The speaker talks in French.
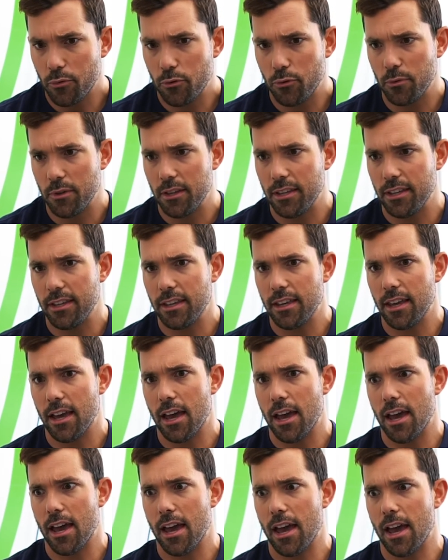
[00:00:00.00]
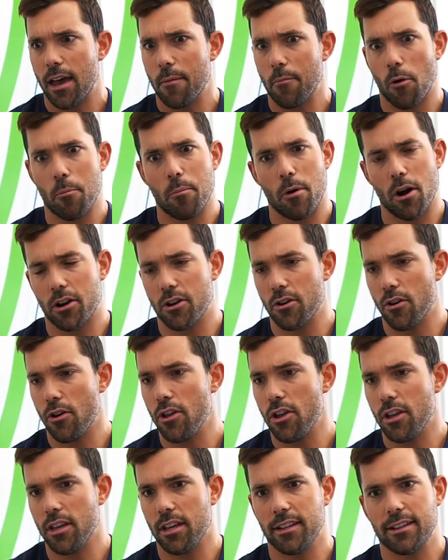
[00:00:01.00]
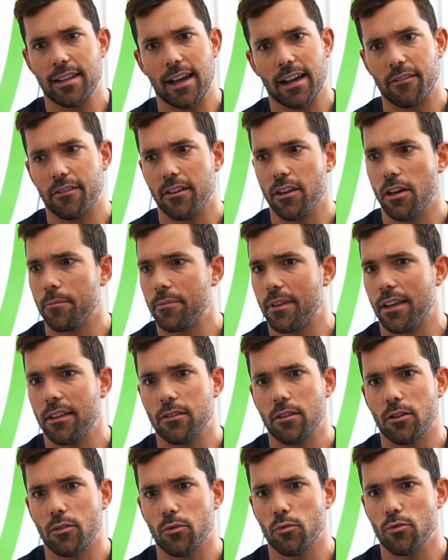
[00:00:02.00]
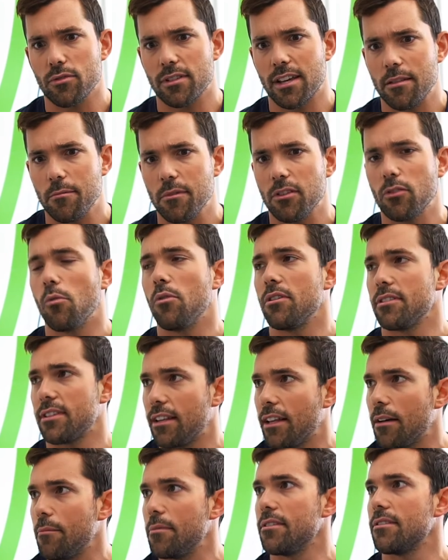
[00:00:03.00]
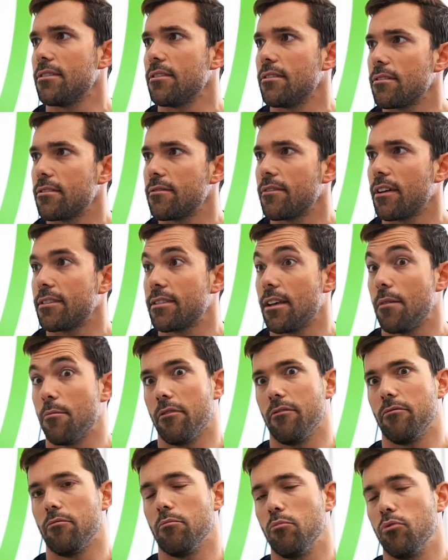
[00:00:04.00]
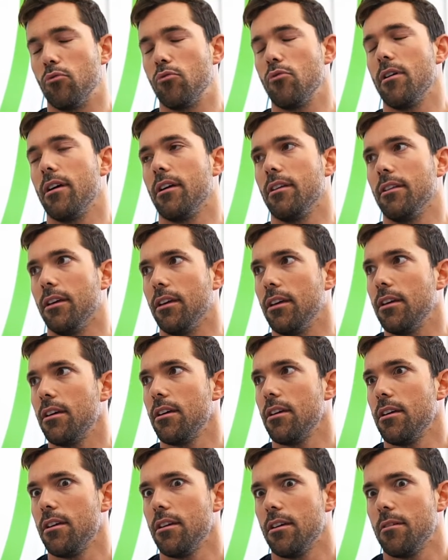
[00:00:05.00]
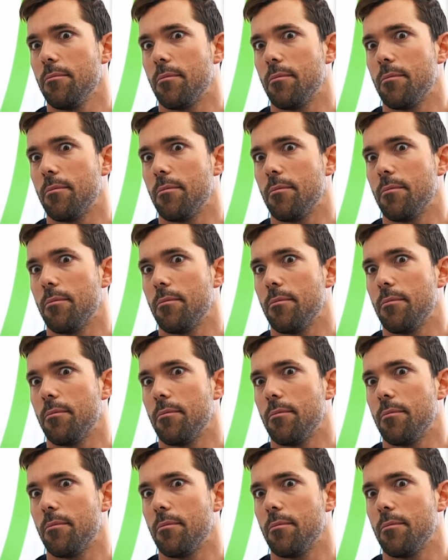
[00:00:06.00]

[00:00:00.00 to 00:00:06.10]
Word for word: Puis euh, mon partner, il est arrivé il y a peut-être deux ans et demi, trois ans dans le business. ça m'a beaucoup aidé.